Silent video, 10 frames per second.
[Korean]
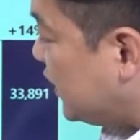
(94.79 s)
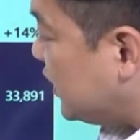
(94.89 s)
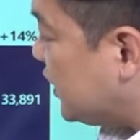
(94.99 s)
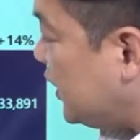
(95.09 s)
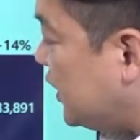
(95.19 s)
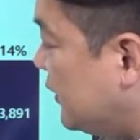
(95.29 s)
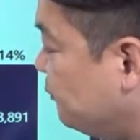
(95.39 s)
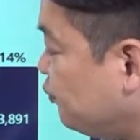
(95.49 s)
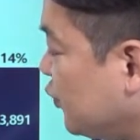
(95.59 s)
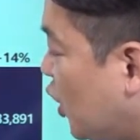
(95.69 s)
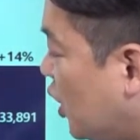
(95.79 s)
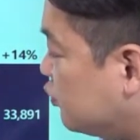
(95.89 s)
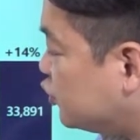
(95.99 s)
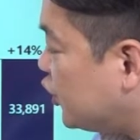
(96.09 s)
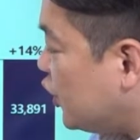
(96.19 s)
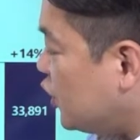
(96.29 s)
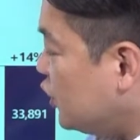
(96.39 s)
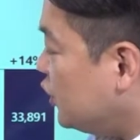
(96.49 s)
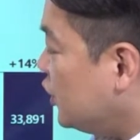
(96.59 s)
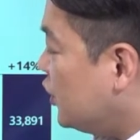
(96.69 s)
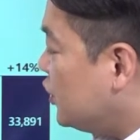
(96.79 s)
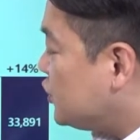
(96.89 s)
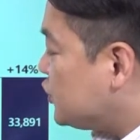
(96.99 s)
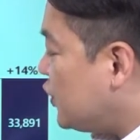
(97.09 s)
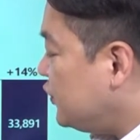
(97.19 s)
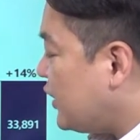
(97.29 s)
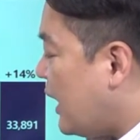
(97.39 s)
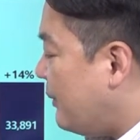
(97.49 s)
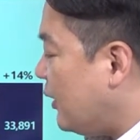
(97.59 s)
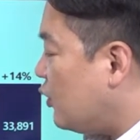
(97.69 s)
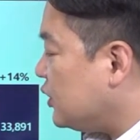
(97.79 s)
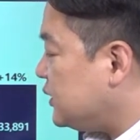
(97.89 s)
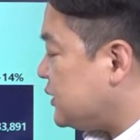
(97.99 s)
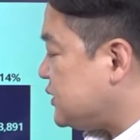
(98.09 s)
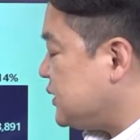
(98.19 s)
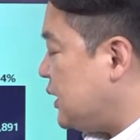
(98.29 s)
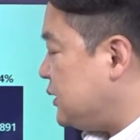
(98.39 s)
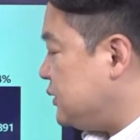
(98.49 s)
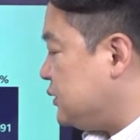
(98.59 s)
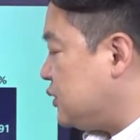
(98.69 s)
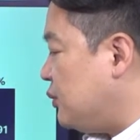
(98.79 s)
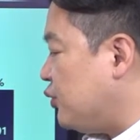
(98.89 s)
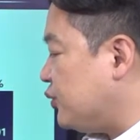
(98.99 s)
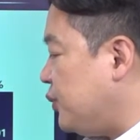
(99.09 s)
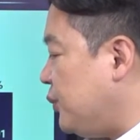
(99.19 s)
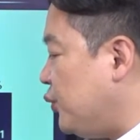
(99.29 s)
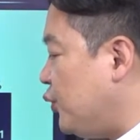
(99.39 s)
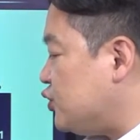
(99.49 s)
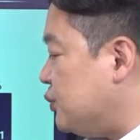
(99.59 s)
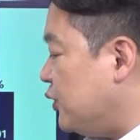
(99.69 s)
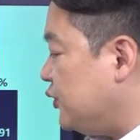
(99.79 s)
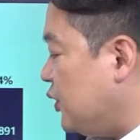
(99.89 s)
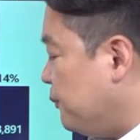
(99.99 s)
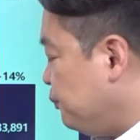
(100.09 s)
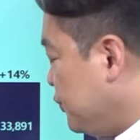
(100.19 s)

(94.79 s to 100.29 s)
이익이 어, 무려 1,400억이나 증가하는 그런 모습을 보여주면서